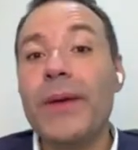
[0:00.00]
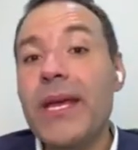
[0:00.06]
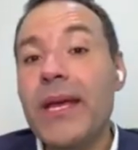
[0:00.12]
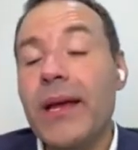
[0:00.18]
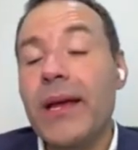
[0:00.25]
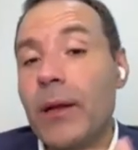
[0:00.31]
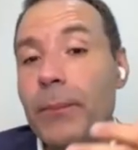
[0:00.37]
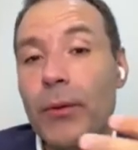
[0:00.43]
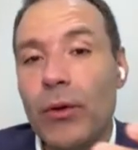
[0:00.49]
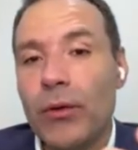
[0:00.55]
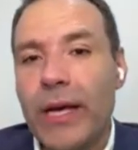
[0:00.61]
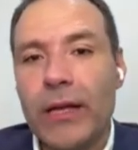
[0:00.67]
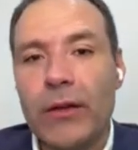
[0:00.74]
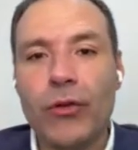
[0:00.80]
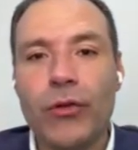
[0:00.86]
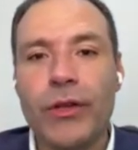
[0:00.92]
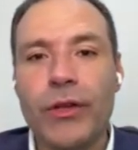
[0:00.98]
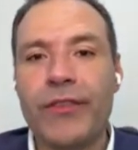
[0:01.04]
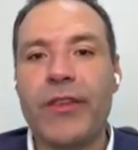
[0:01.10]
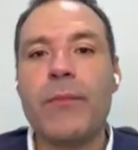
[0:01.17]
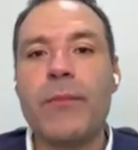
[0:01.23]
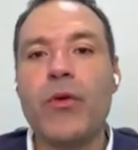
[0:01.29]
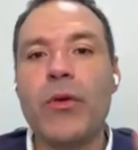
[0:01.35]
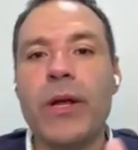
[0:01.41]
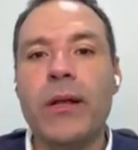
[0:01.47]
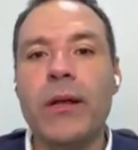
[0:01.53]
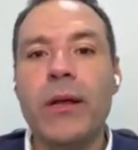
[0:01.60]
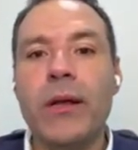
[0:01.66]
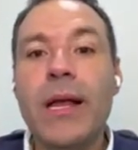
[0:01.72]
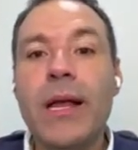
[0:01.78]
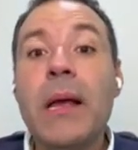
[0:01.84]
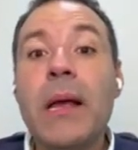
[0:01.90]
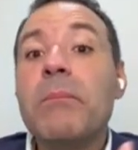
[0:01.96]
Vi el proyecto de Samuel,
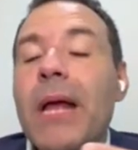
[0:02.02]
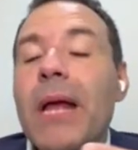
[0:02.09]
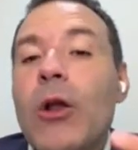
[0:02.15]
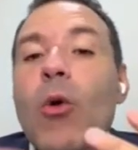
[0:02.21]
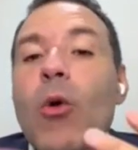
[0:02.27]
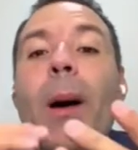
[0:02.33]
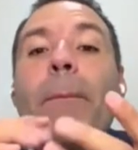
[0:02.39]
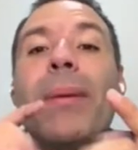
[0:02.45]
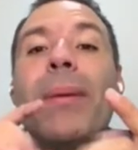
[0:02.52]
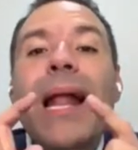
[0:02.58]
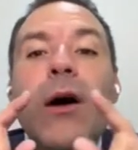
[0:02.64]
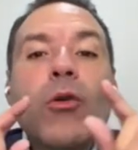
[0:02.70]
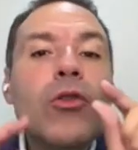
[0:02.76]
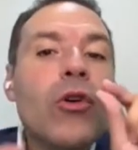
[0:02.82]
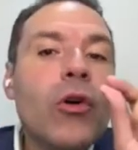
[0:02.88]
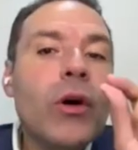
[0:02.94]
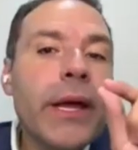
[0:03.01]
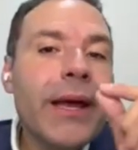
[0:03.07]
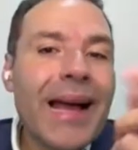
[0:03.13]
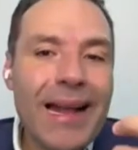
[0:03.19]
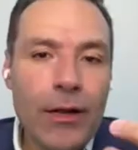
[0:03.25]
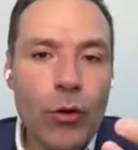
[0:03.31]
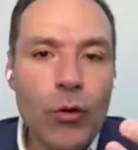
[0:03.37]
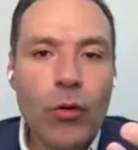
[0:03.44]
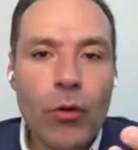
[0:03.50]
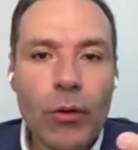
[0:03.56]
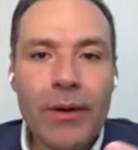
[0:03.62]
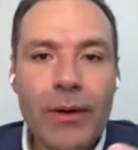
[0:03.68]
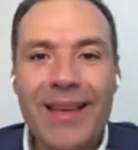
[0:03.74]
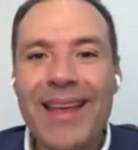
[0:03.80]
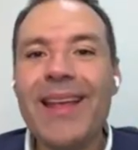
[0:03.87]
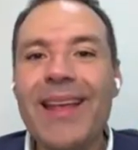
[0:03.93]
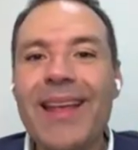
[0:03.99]
lo aplaudo en algo,
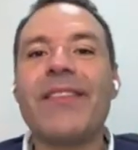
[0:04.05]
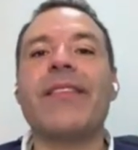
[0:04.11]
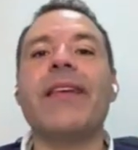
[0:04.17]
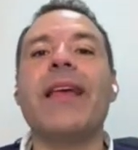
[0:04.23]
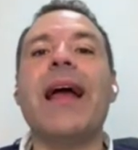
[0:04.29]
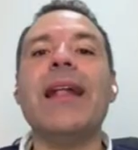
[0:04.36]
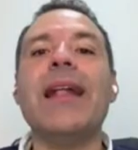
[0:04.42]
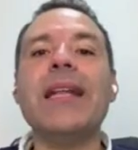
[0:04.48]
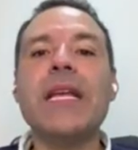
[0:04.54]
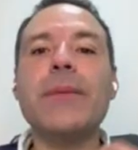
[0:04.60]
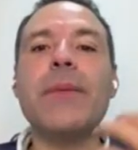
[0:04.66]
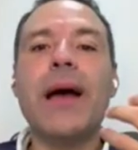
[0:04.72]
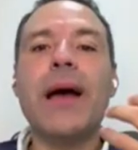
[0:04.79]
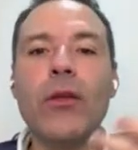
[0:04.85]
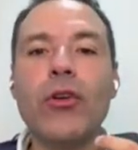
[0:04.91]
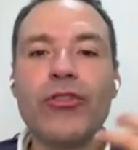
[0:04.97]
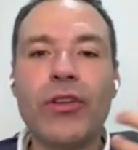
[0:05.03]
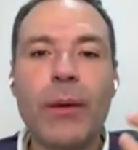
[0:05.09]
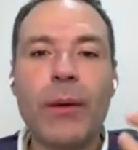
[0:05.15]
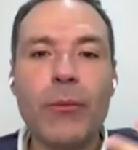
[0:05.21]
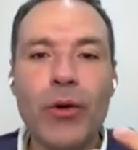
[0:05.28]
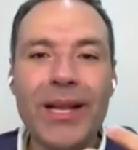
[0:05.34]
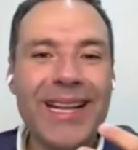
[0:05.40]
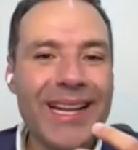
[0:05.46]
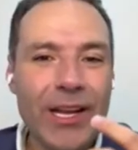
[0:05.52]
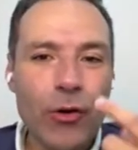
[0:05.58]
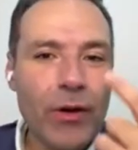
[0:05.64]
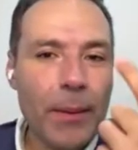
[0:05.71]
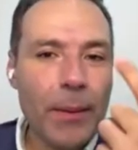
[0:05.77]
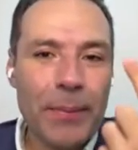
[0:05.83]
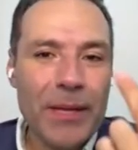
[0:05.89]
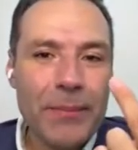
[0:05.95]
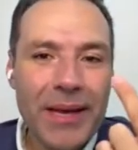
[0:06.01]
que se ha animado Samuel, creo
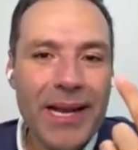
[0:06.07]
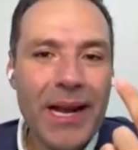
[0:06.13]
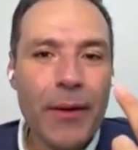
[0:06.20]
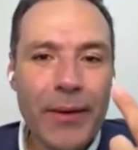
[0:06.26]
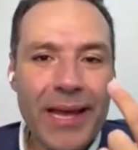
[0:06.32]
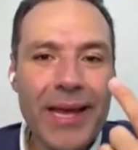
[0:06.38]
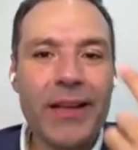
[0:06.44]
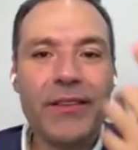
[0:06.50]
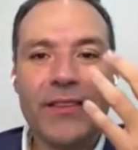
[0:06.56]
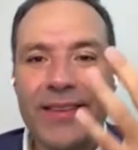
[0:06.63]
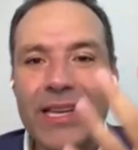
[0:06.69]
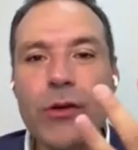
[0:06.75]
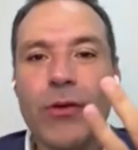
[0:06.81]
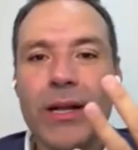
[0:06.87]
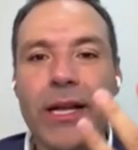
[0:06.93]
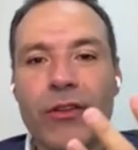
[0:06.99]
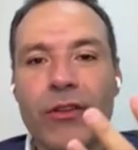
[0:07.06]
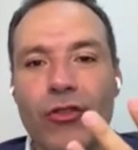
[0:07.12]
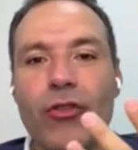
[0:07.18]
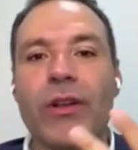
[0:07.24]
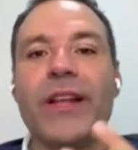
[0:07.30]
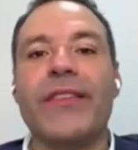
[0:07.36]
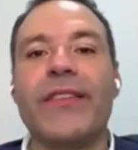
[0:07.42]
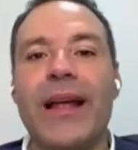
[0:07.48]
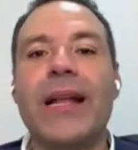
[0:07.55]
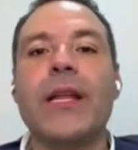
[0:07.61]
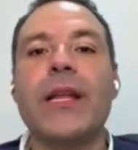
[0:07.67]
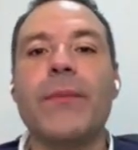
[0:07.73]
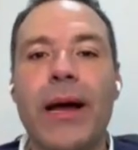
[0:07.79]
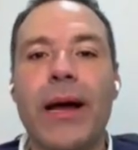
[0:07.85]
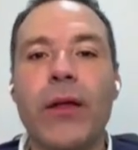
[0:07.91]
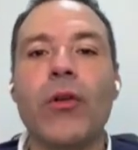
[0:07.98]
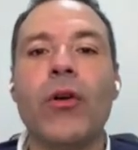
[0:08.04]
que primera vez en cinco elecciones se ha
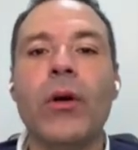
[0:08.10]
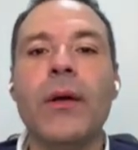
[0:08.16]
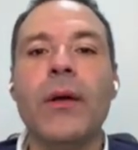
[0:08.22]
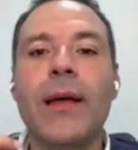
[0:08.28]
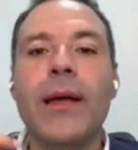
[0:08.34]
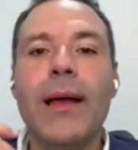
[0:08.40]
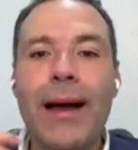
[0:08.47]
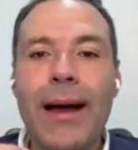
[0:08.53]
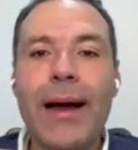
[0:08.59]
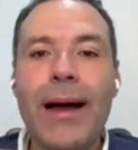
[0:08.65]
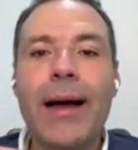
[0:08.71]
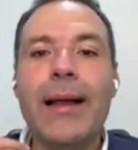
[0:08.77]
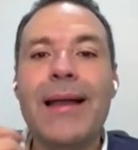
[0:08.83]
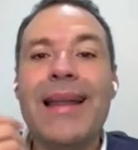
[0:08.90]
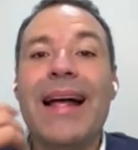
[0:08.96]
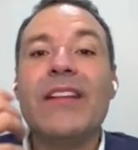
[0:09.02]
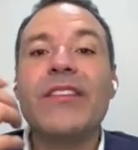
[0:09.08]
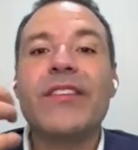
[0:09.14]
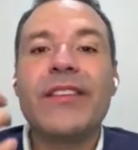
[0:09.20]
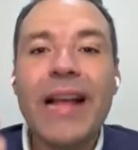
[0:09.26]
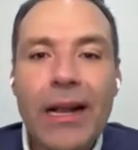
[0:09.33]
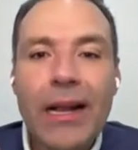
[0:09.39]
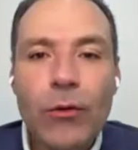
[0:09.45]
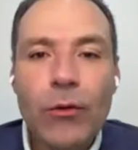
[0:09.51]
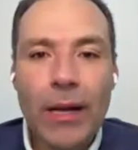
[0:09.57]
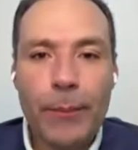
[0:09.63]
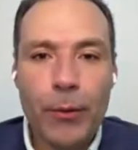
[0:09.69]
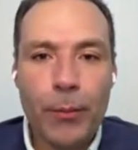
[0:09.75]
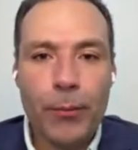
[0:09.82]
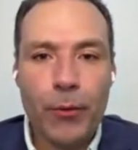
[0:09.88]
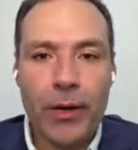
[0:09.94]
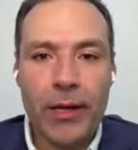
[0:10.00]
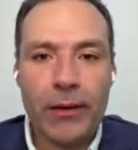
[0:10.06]
animado a lanzar una
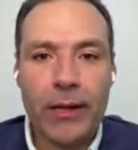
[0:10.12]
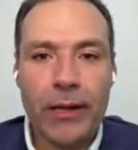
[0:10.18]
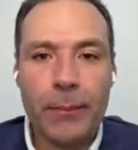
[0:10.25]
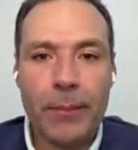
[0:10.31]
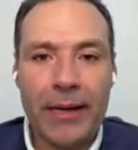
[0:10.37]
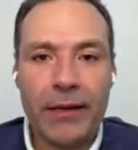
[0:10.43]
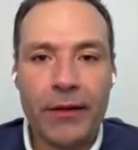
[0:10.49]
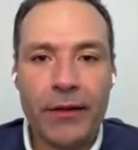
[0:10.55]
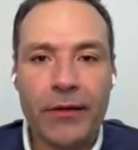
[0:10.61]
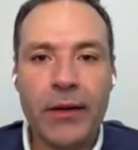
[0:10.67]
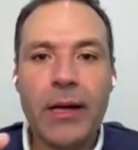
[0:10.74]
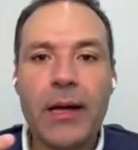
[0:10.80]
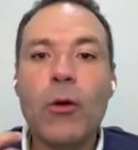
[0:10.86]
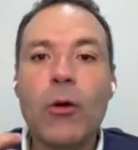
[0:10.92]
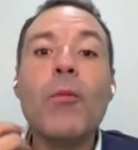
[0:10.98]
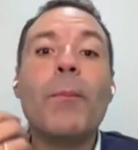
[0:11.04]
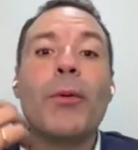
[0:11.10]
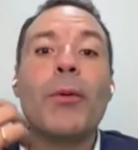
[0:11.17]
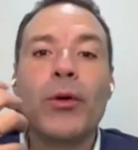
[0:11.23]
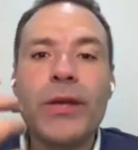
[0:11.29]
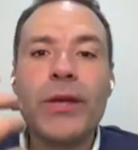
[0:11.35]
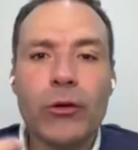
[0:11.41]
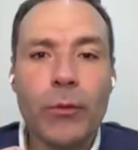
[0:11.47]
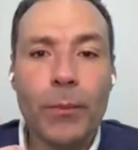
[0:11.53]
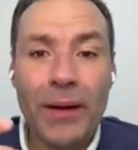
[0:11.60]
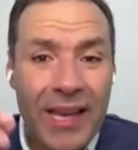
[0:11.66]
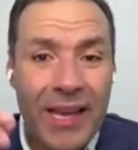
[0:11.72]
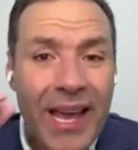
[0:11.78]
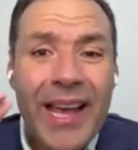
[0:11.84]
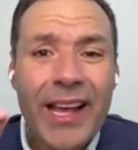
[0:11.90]
propuesta país, un proyecto país.